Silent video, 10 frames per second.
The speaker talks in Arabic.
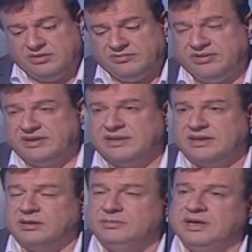في عندنا
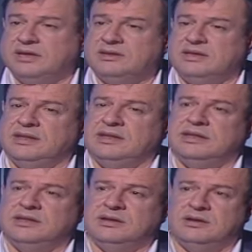كمان
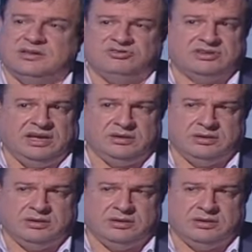الجناح